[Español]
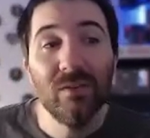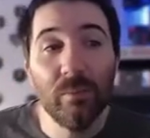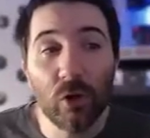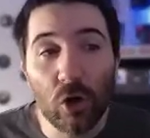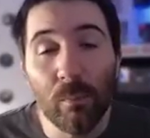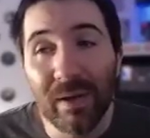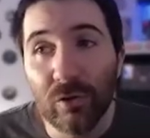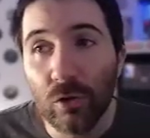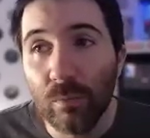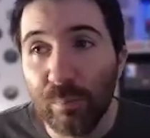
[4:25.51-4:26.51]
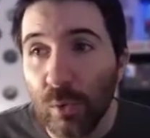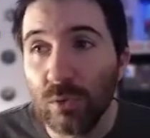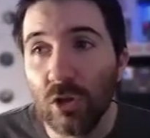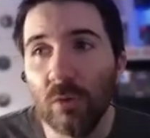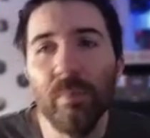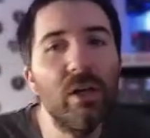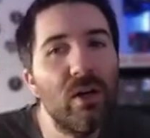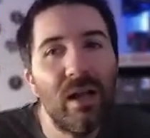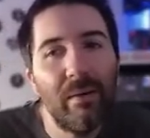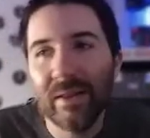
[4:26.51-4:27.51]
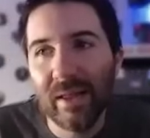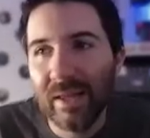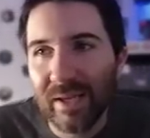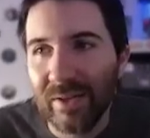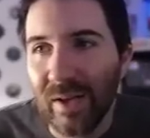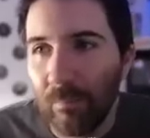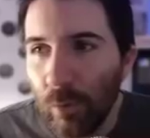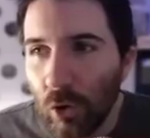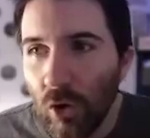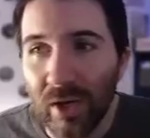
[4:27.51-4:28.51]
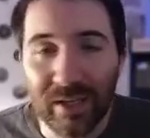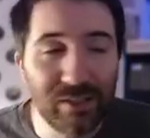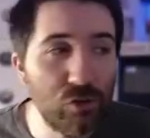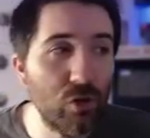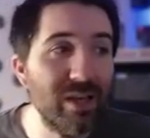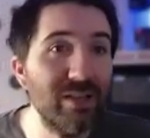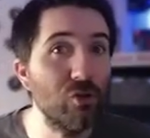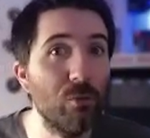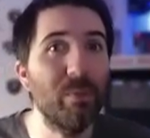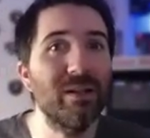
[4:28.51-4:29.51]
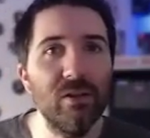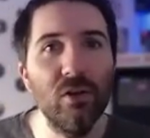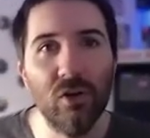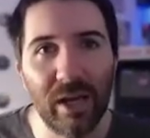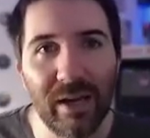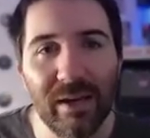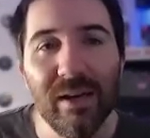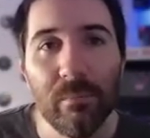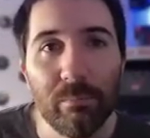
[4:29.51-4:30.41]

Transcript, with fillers: terminó con 21 puntos, pero la verdad es que tampoco hizo de esos partidos que